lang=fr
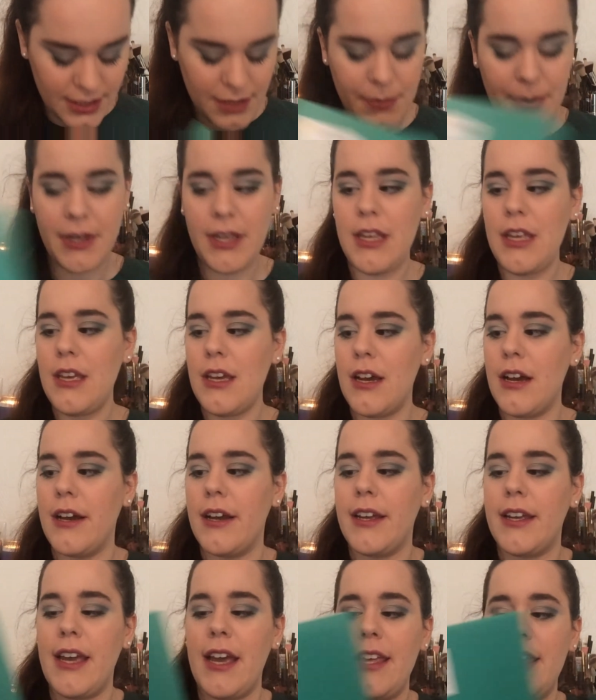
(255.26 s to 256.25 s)
j'ai pris
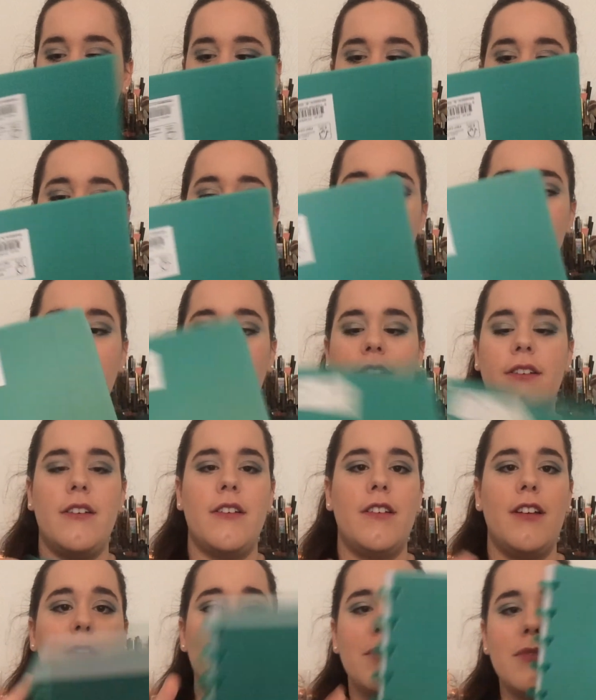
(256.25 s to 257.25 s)
un cahier euh,
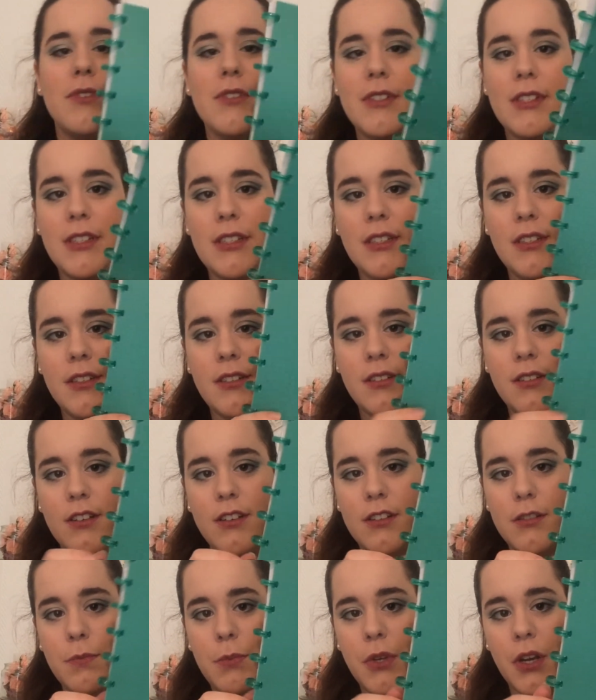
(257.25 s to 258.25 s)
comme ceci,
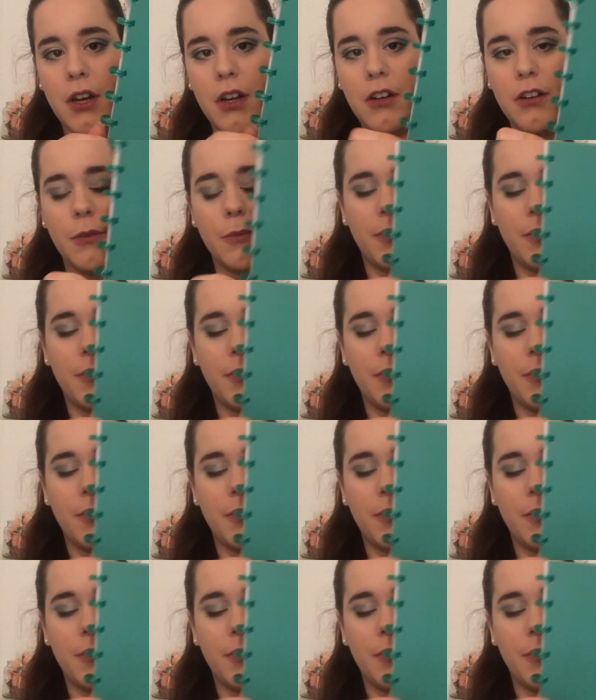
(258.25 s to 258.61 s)
spirale